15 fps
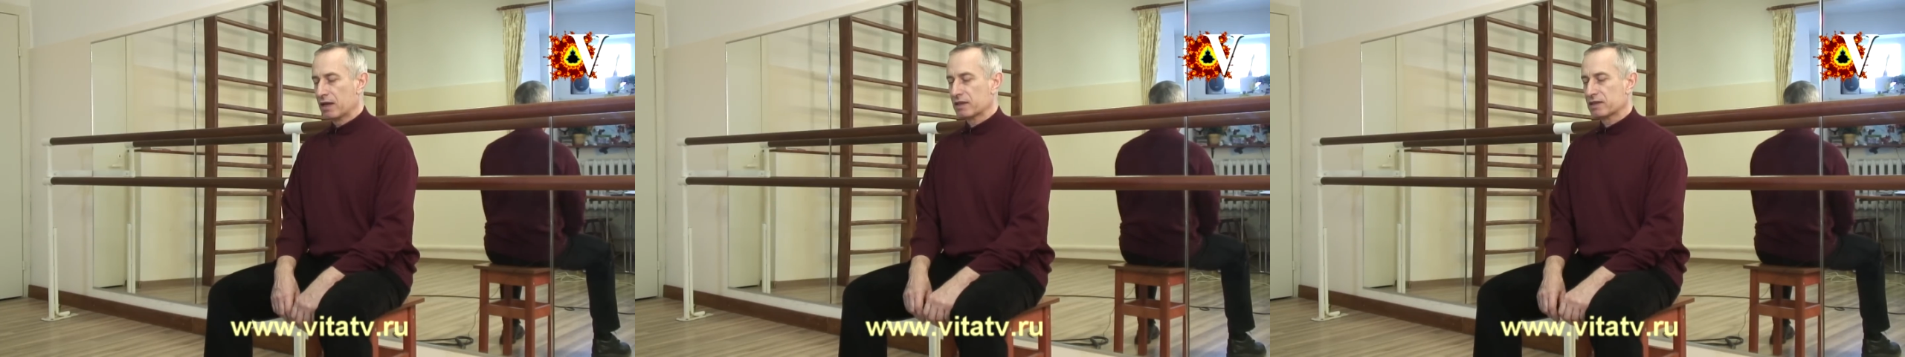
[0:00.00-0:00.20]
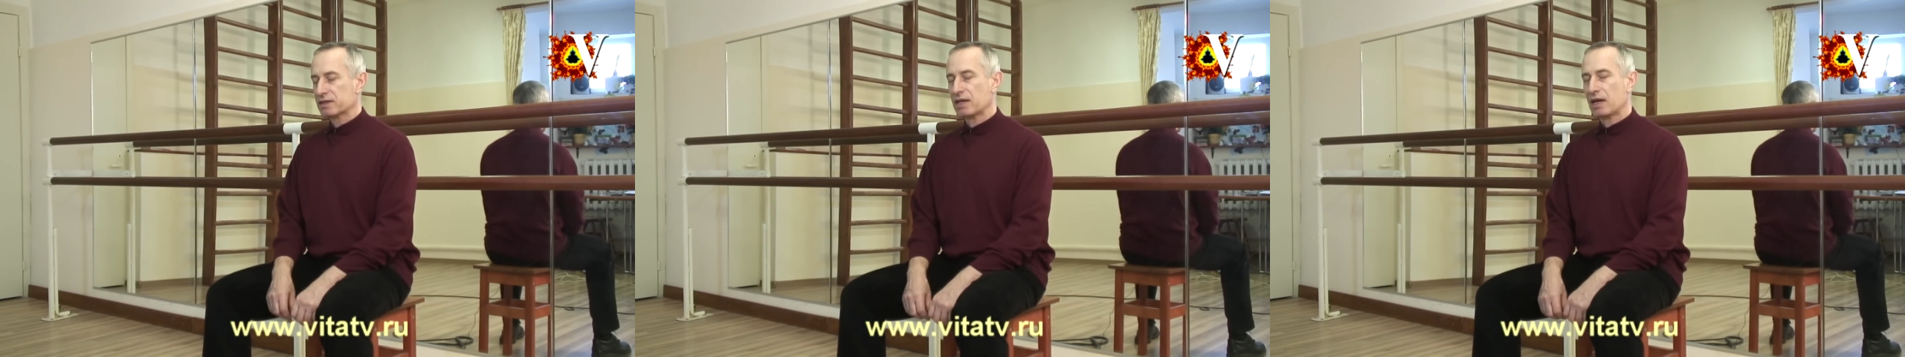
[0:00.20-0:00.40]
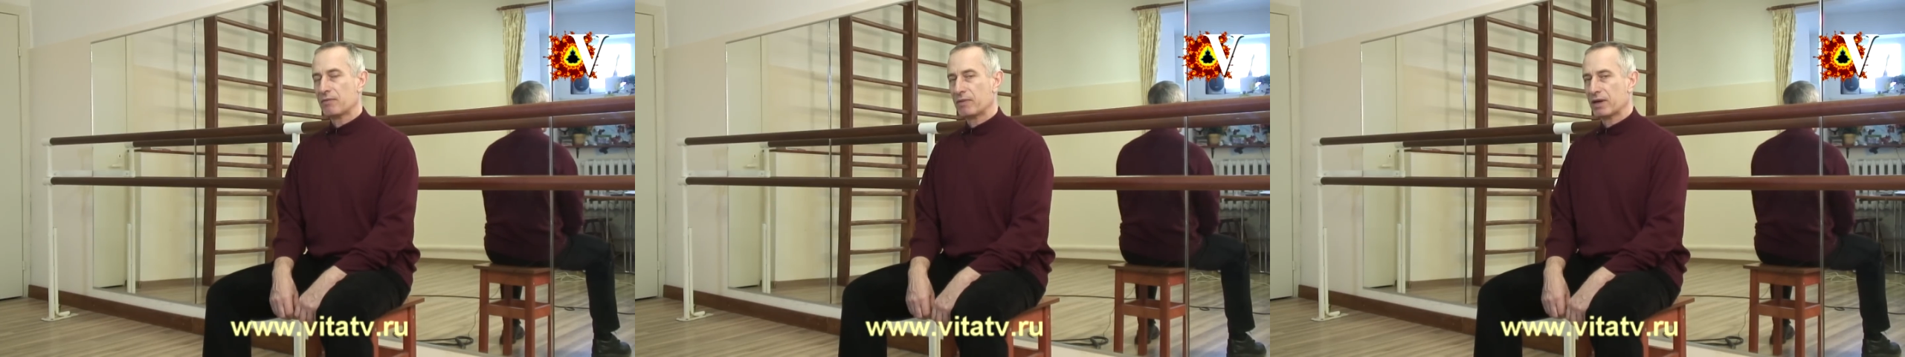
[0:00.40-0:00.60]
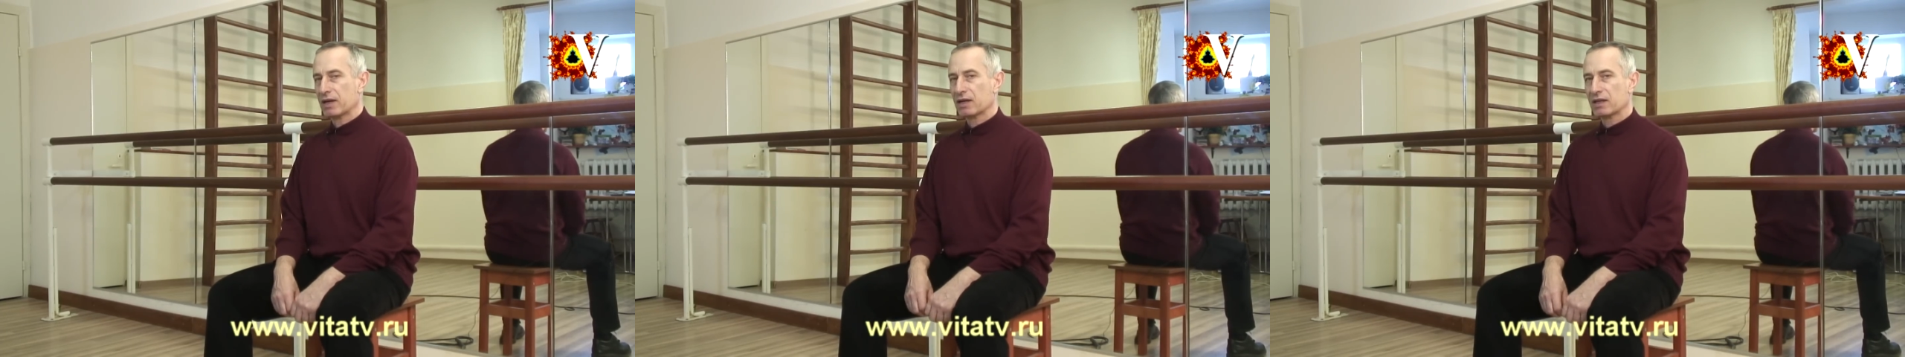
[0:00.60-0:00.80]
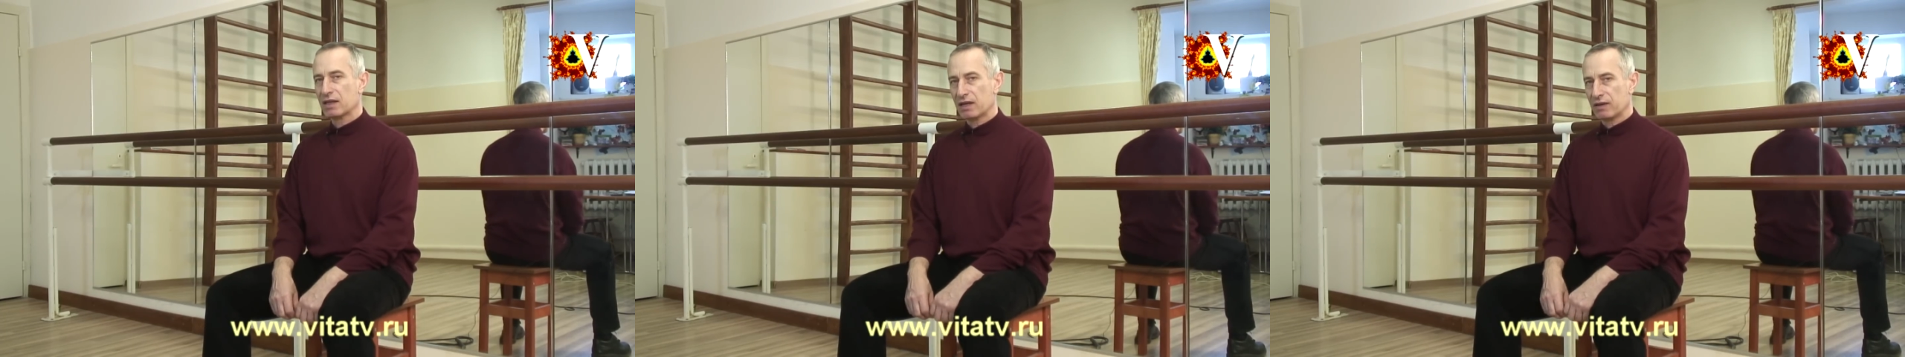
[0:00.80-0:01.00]
Самое
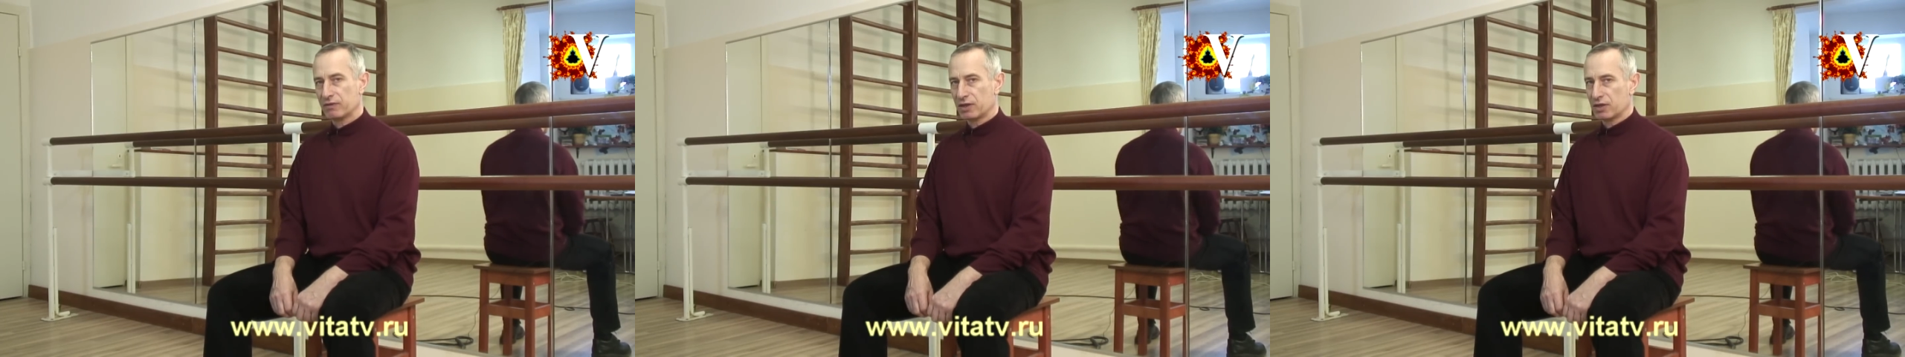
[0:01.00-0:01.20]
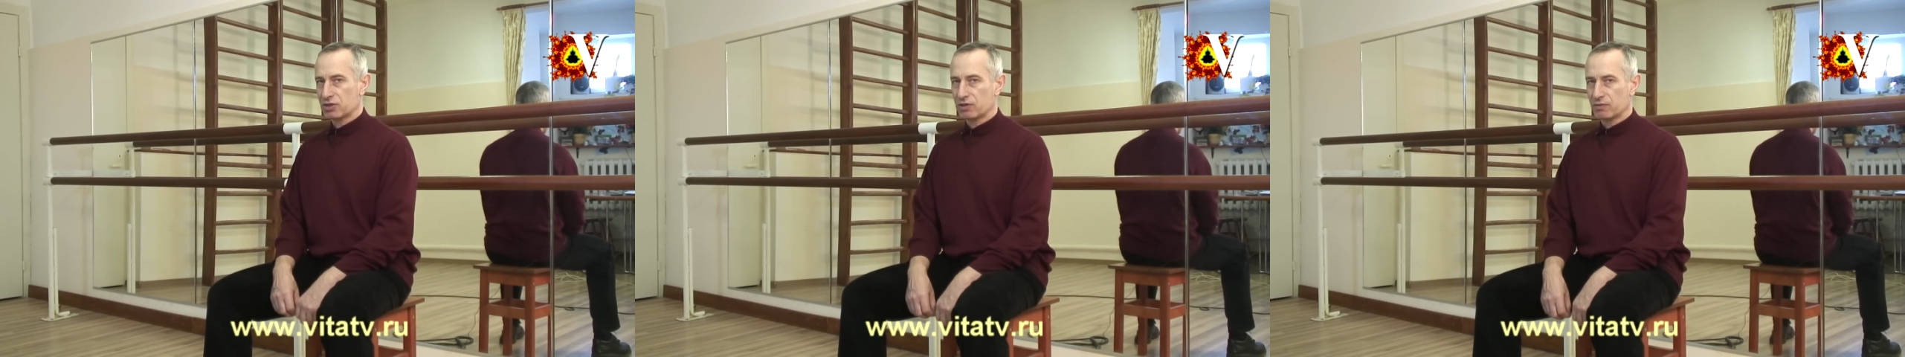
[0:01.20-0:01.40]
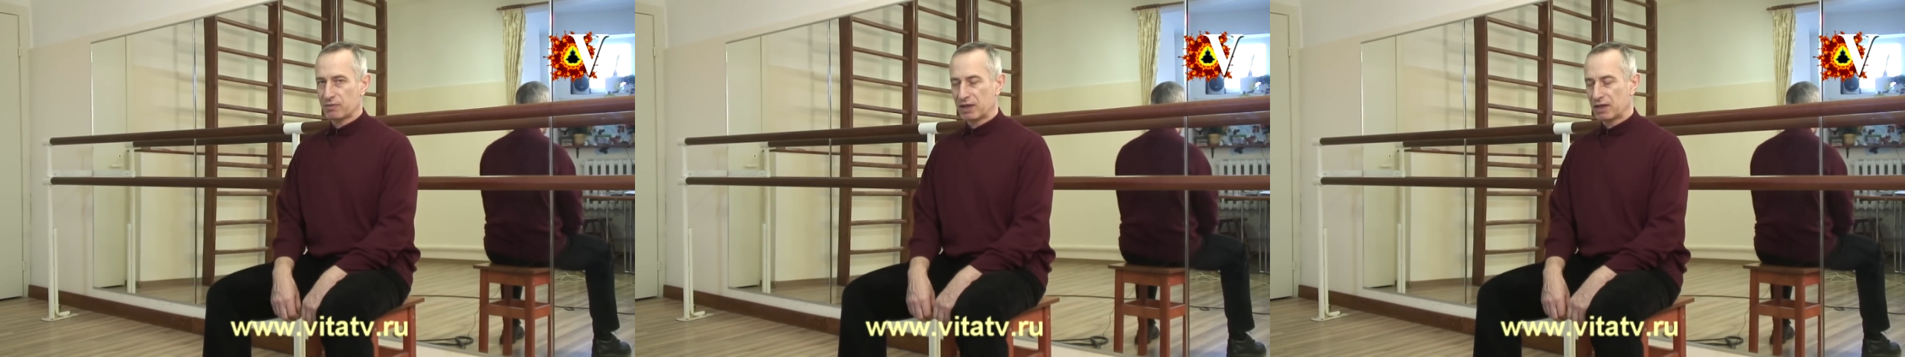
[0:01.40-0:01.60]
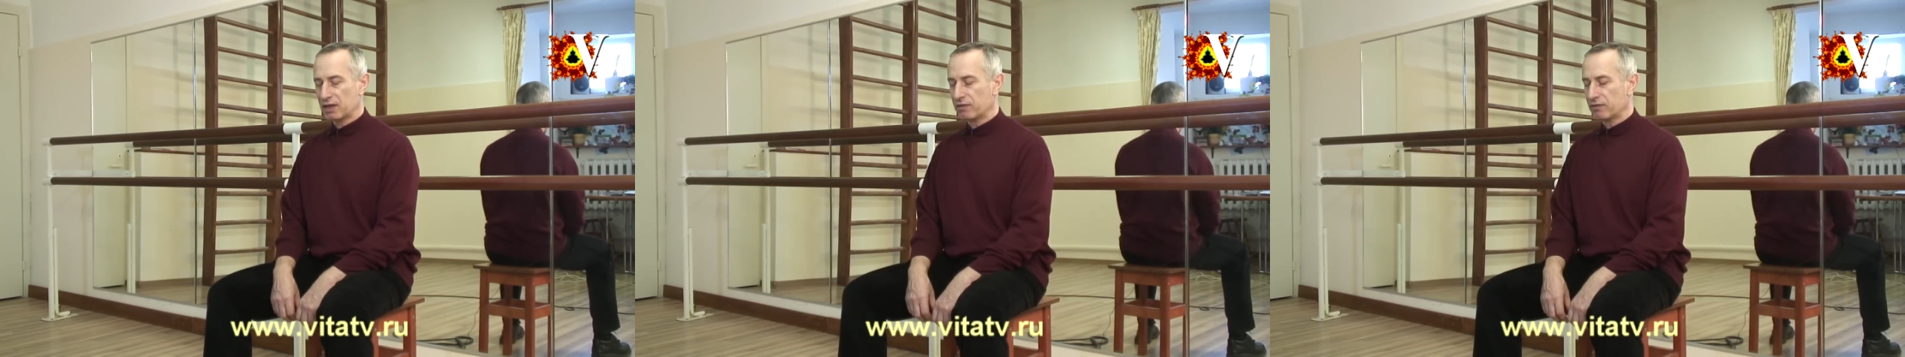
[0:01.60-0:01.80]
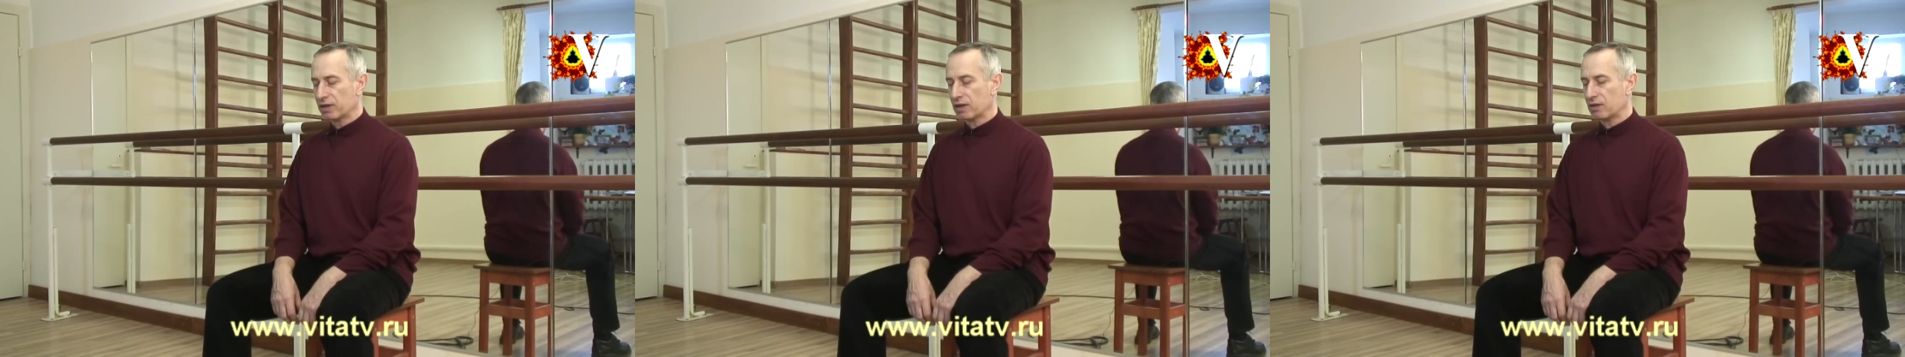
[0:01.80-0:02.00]
главное, чтобы
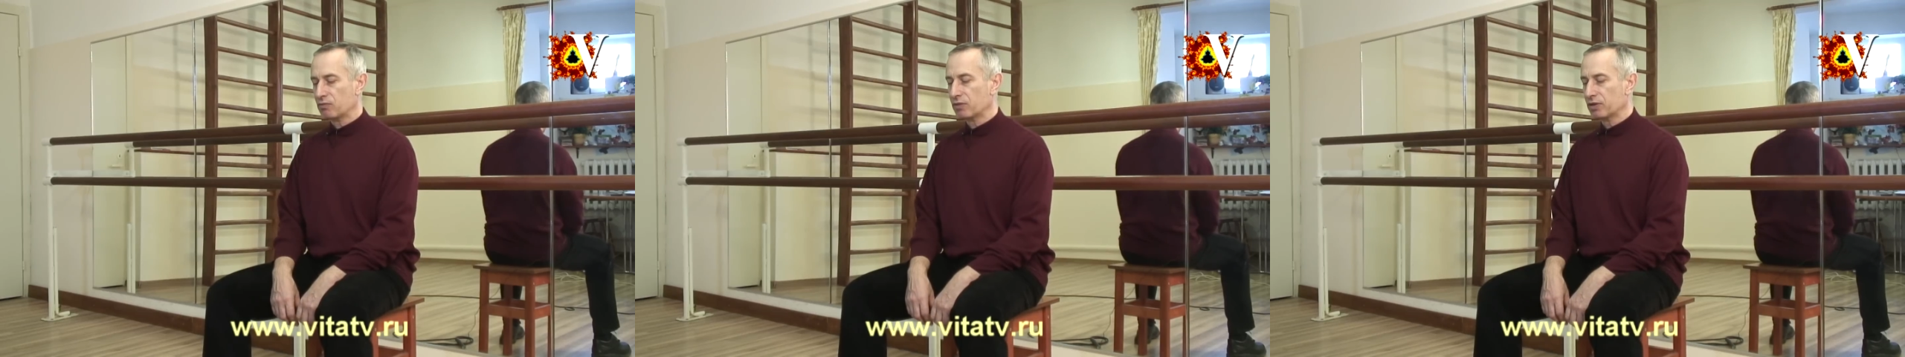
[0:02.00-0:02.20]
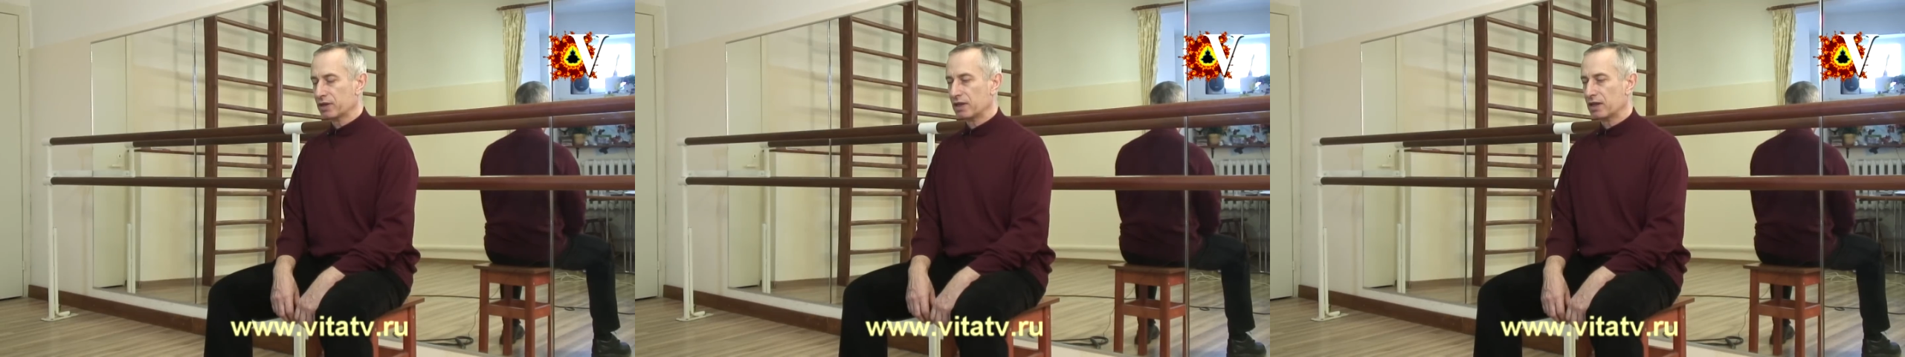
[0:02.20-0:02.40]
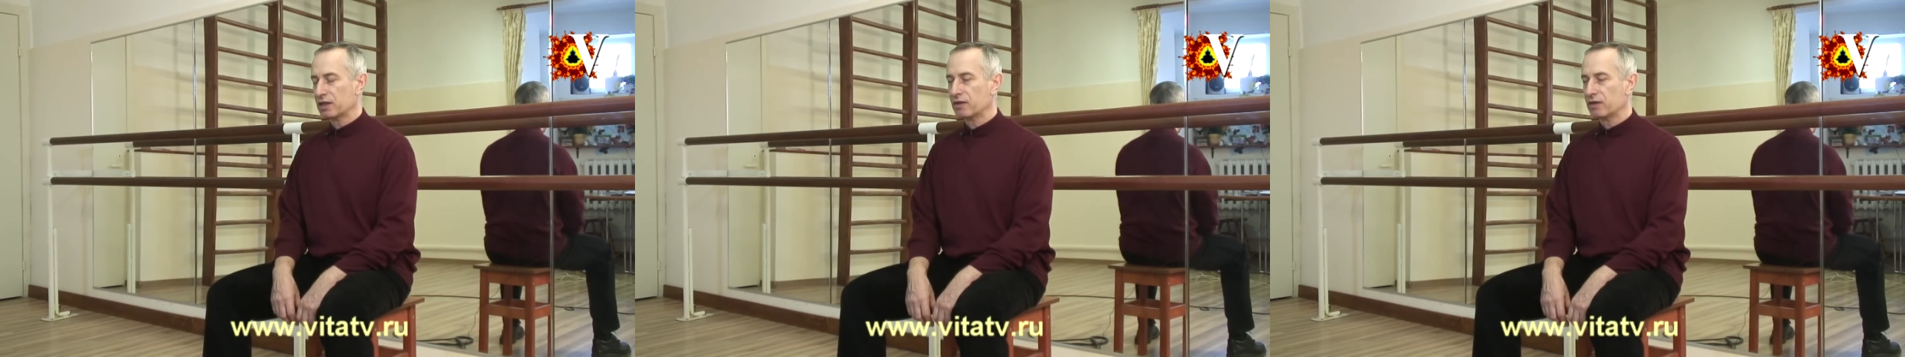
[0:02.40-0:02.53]
когда вы работали,